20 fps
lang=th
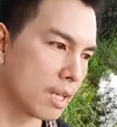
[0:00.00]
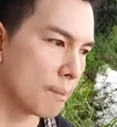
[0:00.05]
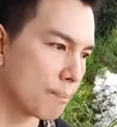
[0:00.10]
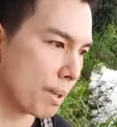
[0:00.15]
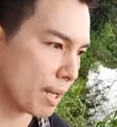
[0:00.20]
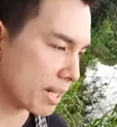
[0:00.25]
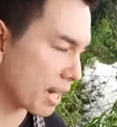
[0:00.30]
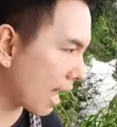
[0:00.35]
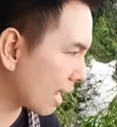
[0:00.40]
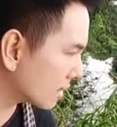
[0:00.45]
พ
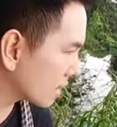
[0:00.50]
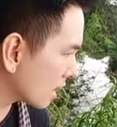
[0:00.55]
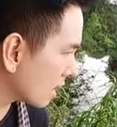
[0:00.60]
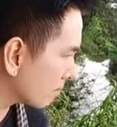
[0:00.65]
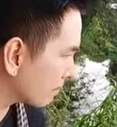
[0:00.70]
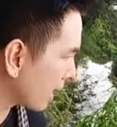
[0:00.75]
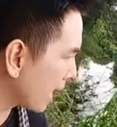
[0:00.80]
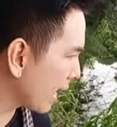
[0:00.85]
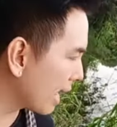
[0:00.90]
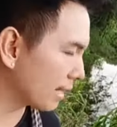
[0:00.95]
ระราช
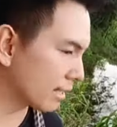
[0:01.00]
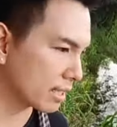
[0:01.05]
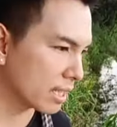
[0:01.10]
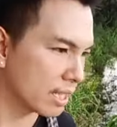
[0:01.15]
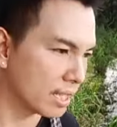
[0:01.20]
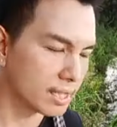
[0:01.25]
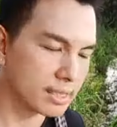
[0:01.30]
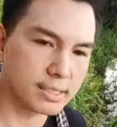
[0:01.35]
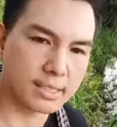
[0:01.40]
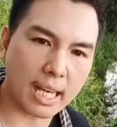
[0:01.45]
อำนาจ
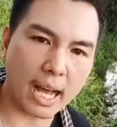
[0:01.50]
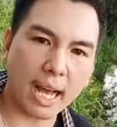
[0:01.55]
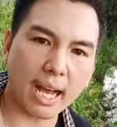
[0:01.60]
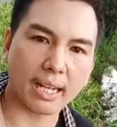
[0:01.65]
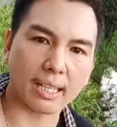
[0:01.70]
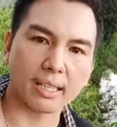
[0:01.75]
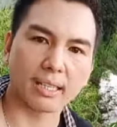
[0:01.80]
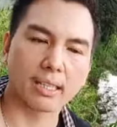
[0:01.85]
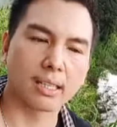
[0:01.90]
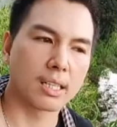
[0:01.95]
จา
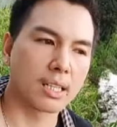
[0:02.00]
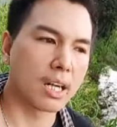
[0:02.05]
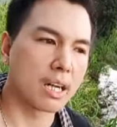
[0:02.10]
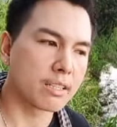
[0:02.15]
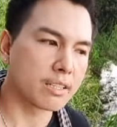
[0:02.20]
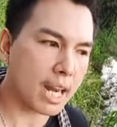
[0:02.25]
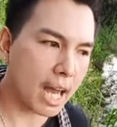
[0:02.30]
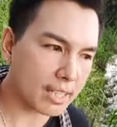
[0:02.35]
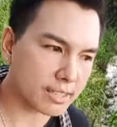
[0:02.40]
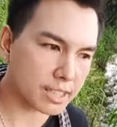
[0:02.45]
ก
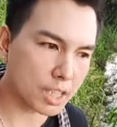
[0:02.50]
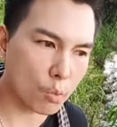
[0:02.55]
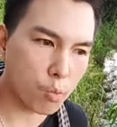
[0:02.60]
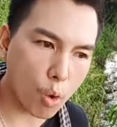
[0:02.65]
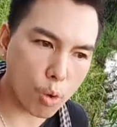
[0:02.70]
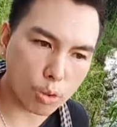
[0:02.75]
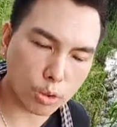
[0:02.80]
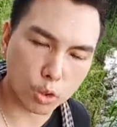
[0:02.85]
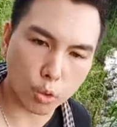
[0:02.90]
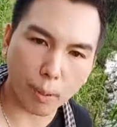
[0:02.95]
ราชว
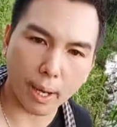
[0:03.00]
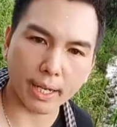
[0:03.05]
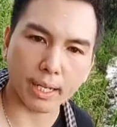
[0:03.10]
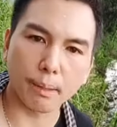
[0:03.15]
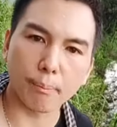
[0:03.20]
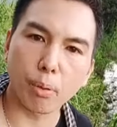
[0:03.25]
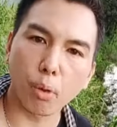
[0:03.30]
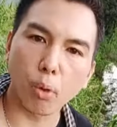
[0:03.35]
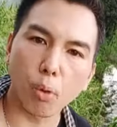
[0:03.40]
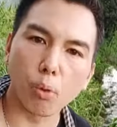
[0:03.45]
งศ์สุพรรณ
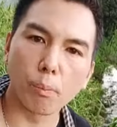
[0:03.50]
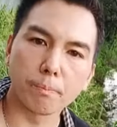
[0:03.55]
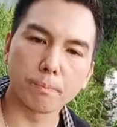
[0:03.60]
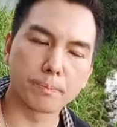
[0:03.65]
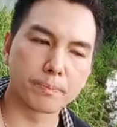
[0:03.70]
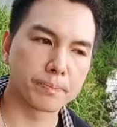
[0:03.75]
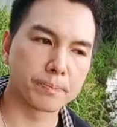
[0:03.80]
ภูมิ